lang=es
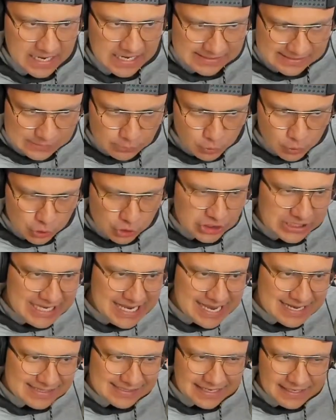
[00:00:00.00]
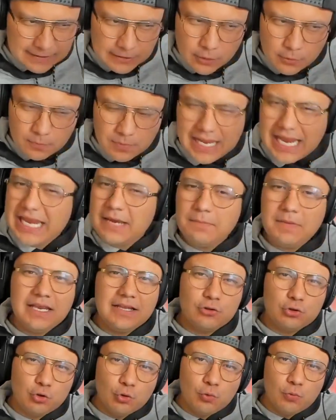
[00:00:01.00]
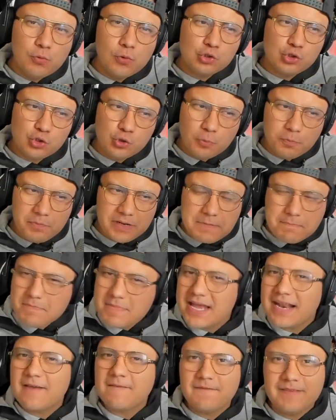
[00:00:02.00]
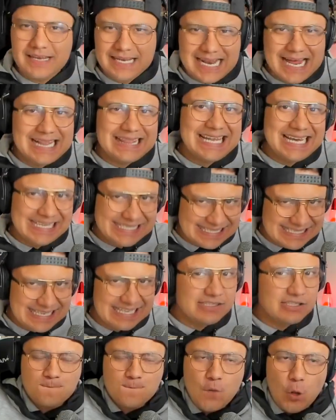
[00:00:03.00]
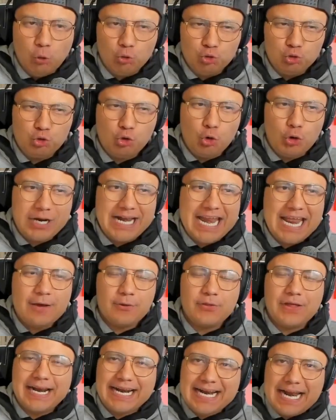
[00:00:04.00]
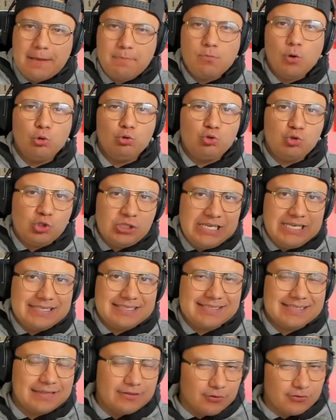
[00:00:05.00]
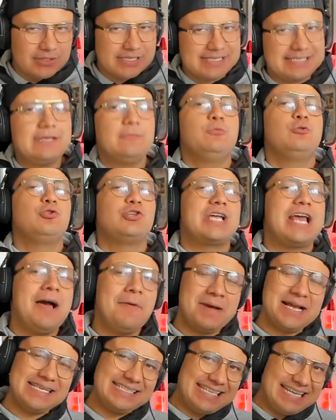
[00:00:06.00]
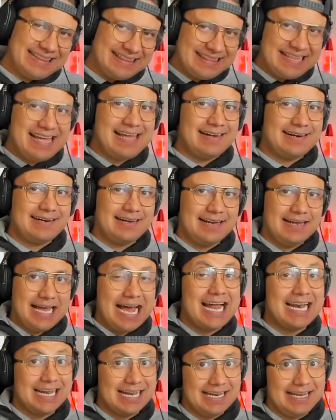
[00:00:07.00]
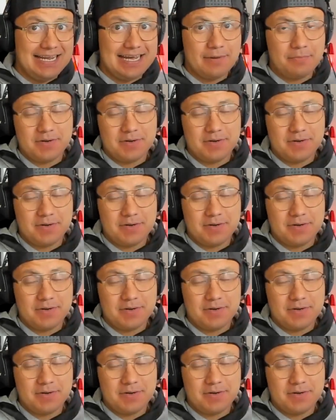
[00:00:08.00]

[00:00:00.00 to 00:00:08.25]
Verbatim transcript: Hace unos días Kingdom Gaming tuvo su primera final de ascenso, un torneo de Rainbow Six en donde se buscaba ascender a la liga